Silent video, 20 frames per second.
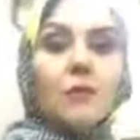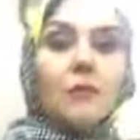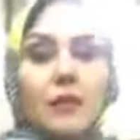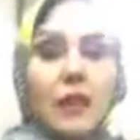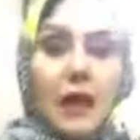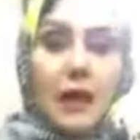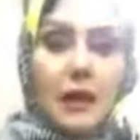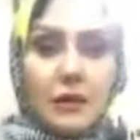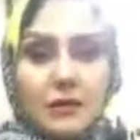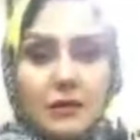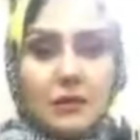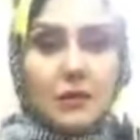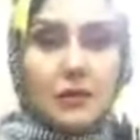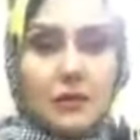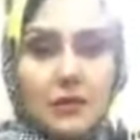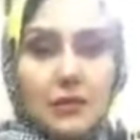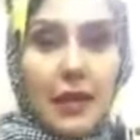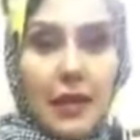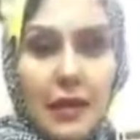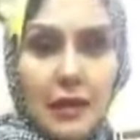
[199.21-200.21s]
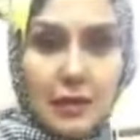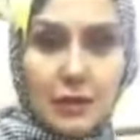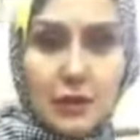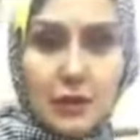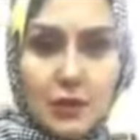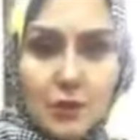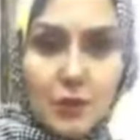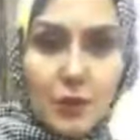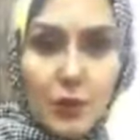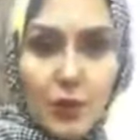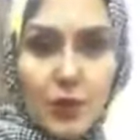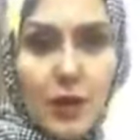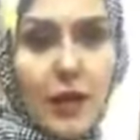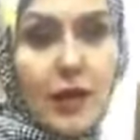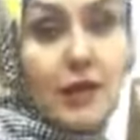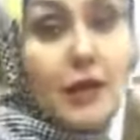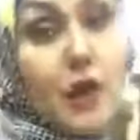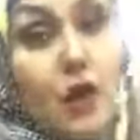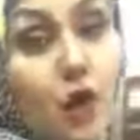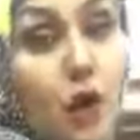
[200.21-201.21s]
بالعكس انت حاسس بكل
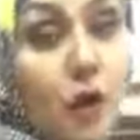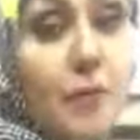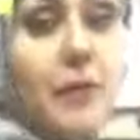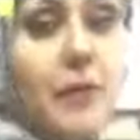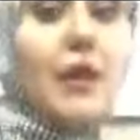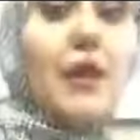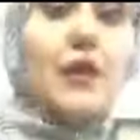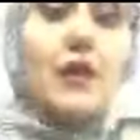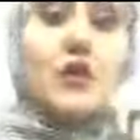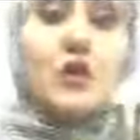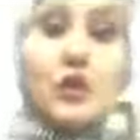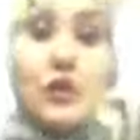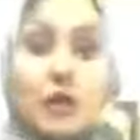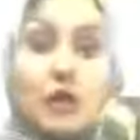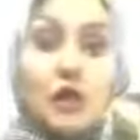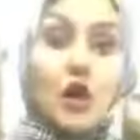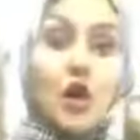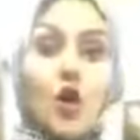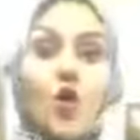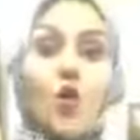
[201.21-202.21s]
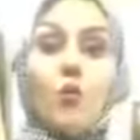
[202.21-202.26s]
حاجه هو عملها عشانك